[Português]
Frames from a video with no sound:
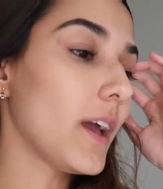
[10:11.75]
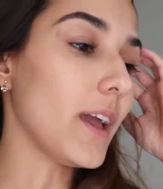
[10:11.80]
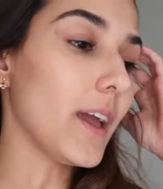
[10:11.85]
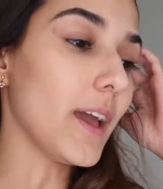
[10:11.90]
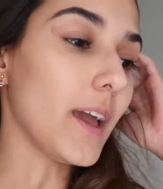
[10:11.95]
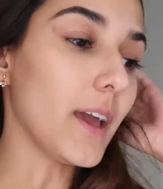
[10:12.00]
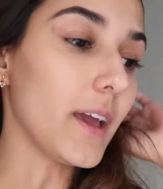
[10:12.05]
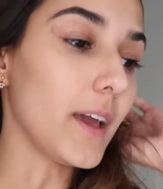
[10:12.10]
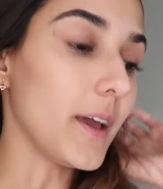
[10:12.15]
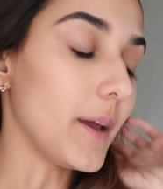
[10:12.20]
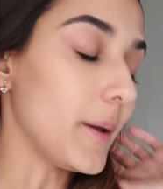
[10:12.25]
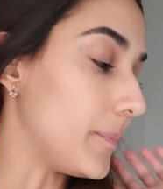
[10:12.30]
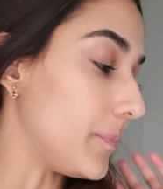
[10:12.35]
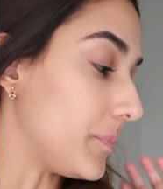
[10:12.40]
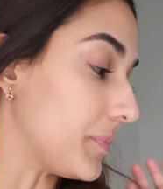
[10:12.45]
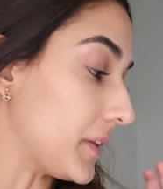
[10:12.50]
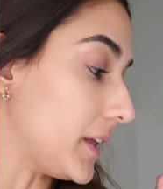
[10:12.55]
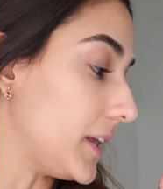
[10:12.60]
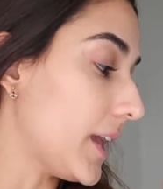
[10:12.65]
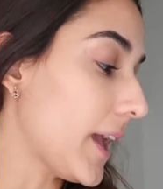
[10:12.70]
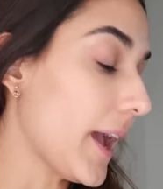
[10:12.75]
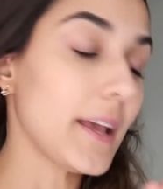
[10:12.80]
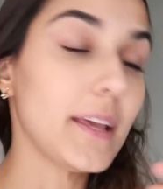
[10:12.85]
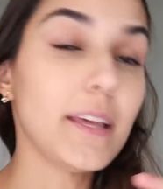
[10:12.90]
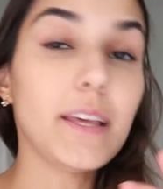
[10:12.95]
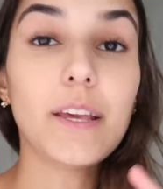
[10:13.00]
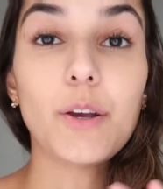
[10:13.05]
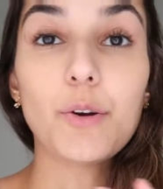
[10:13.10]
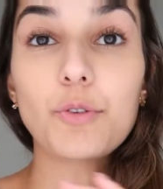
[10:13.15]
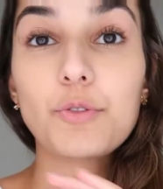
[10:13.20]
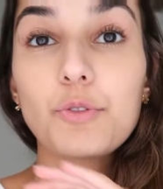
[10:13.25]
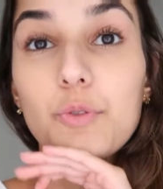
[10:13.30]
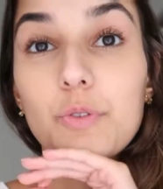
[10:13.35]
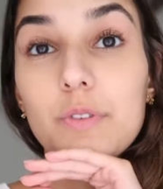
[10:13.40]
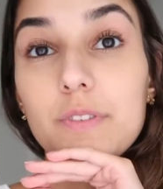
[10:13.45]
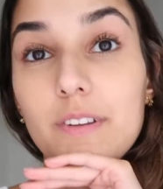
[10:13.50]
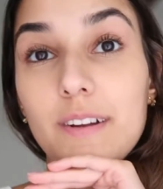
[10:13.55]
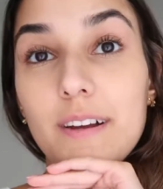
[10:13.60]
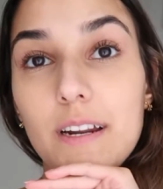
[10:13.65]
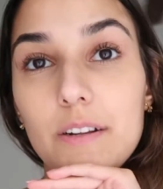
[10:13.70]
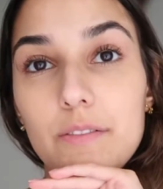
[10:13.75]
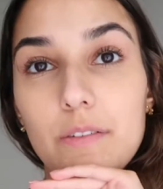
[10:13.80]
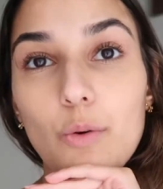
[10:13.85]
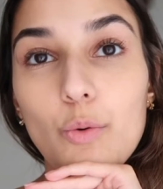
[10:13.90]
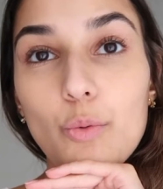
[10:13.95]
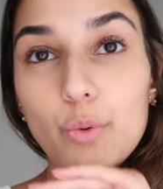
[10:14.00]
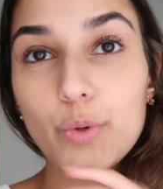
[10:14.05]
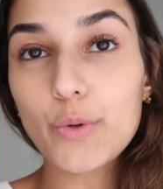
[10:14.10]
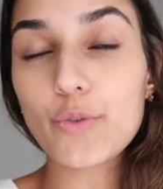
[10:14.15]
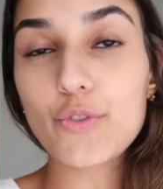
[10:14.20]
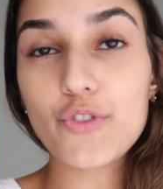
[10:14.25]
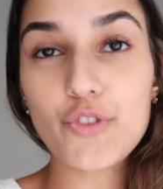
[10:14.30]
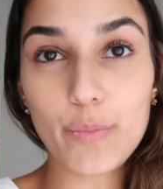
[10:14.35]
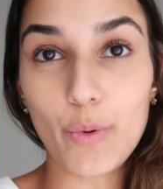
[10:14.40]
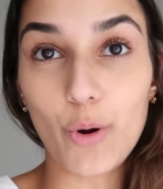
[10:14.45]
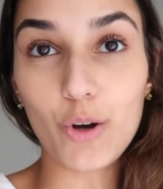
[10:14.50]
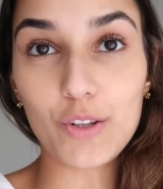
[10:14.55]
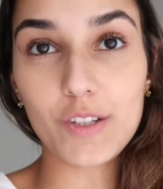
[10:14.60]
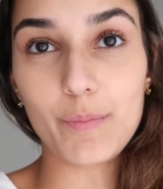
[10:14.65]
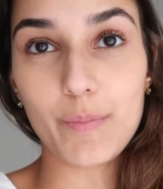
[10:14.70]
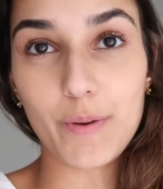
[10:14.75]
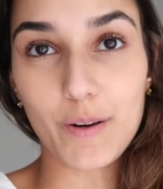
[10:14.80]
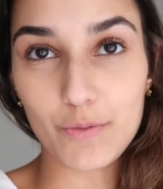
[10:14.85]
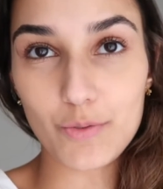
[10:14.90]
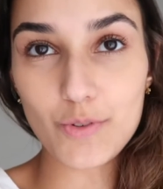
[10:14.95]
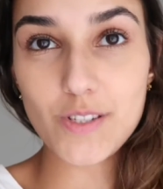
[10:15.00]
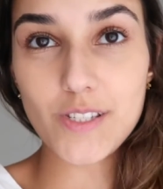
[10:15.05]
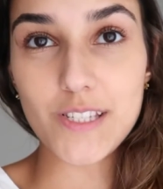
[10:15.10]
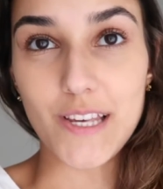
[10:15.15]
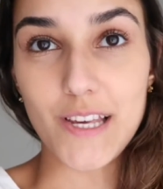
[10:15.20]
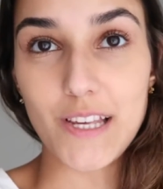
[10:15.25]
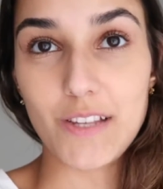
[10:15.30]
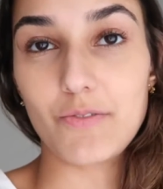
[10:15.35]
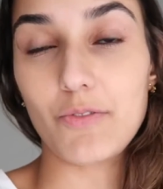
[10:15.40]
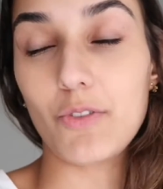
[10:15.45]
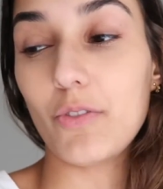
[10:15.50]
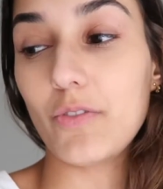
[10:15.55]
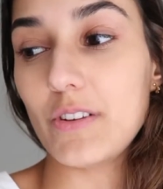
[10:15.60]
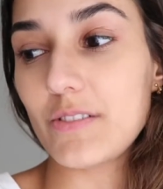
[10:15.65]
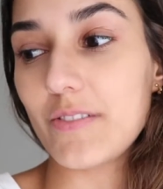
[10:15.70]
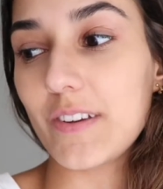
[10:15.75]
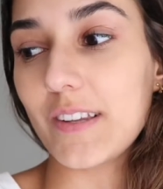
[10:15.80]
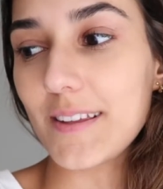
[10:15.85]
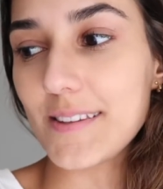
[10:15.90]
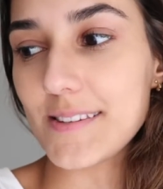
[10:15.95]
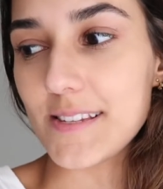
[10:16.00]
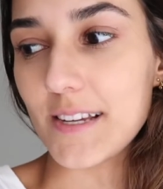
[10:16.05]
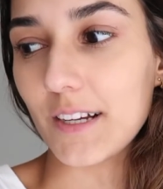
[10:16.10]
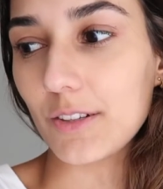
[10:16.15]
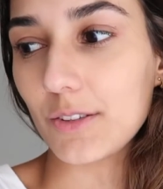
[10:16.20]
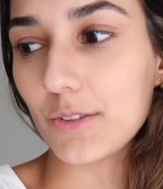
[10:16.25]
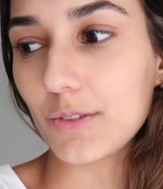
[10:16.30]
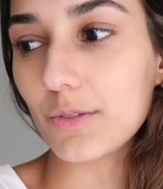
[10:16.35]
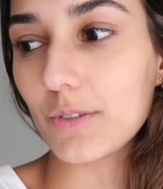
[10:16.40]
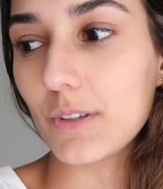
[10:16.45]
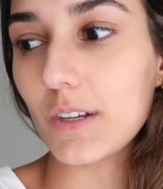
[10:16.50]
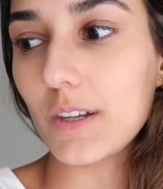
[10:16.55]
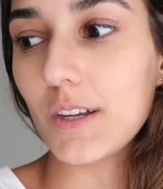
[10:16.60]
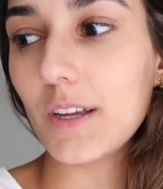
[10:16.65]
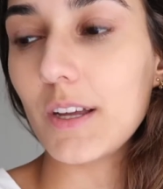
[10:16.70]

É... e aí eu tô tentando gravar um reel de moda pra vocês. Vou ver se vai dar certo.